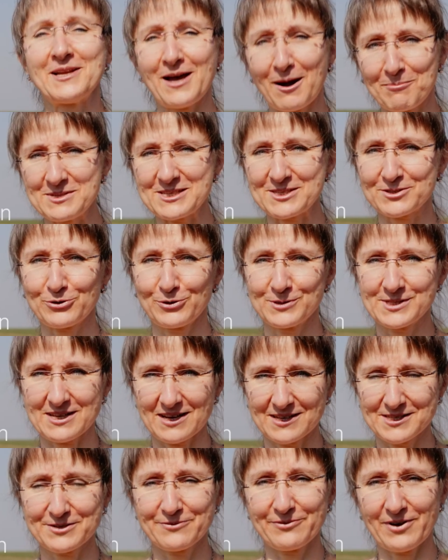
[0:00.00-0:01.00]
Name ist
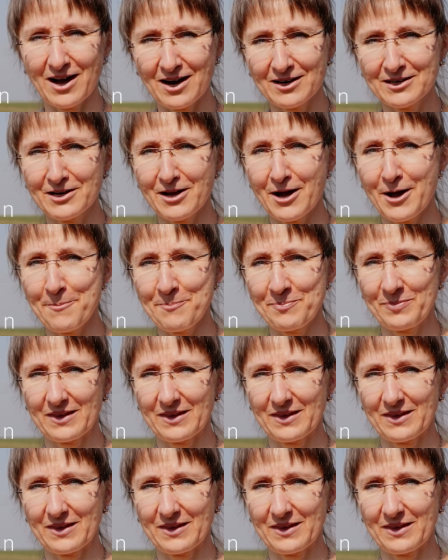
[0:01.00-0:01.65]
Konstanze Wagner.